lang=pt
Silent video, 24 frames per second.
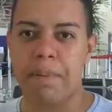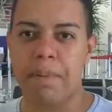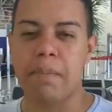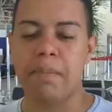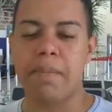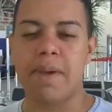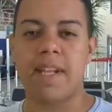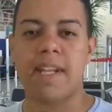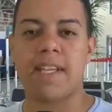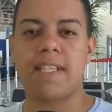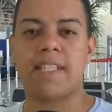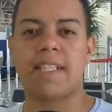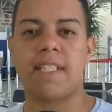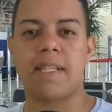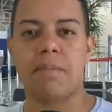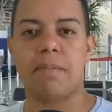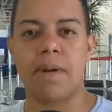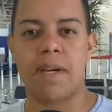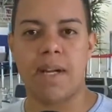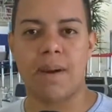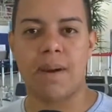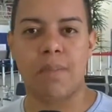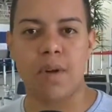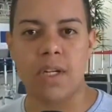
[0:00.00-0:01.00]
da primeira
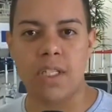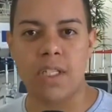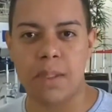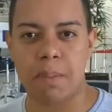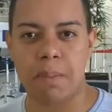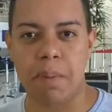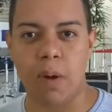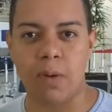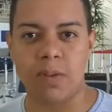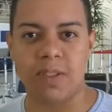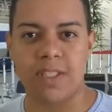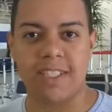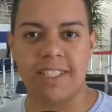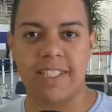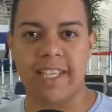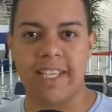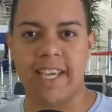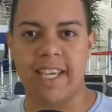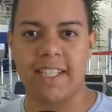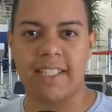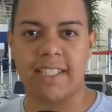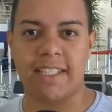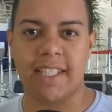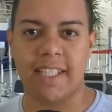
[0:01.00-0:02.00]
Semana Municipal de
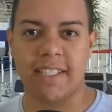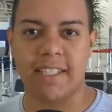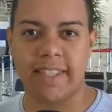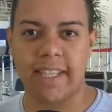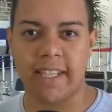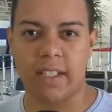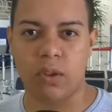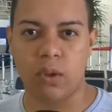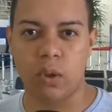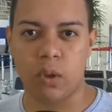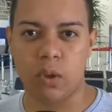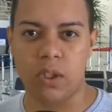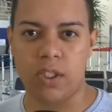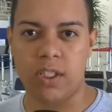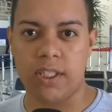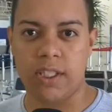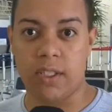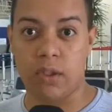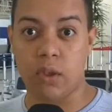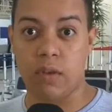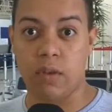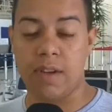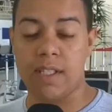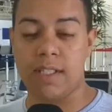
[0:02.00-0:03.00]
Ciência,
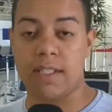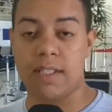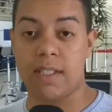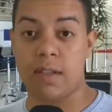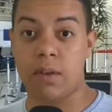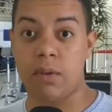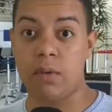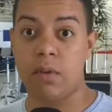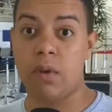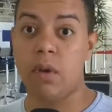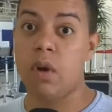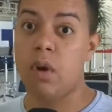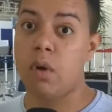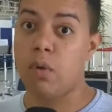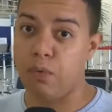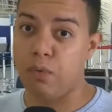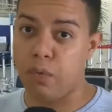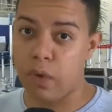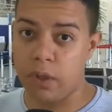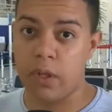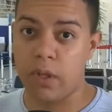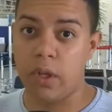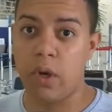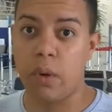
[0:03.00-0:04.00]
Tecnologia e Inovação
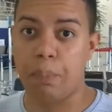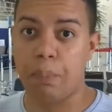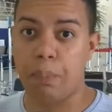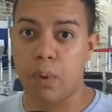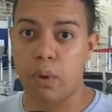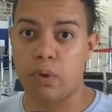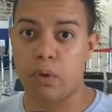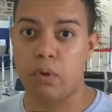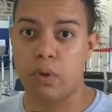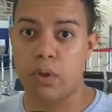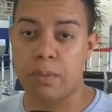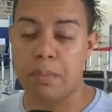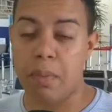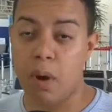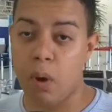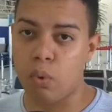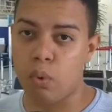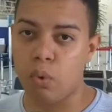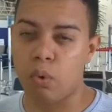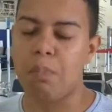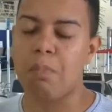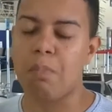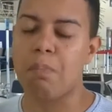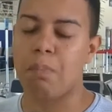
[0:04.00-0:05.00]
foi no aeroporto de
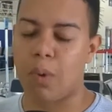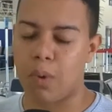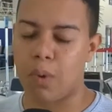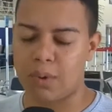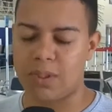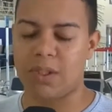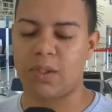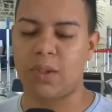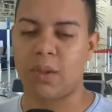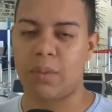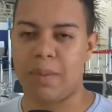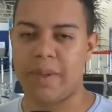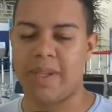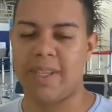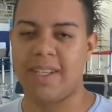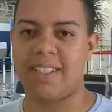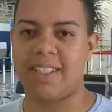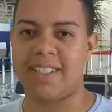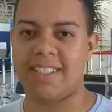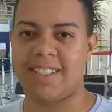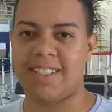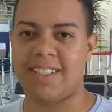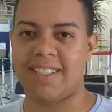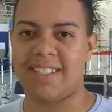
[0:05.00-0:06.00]
Bauru, Moussa
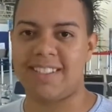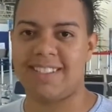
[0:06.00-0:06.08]
Tobias.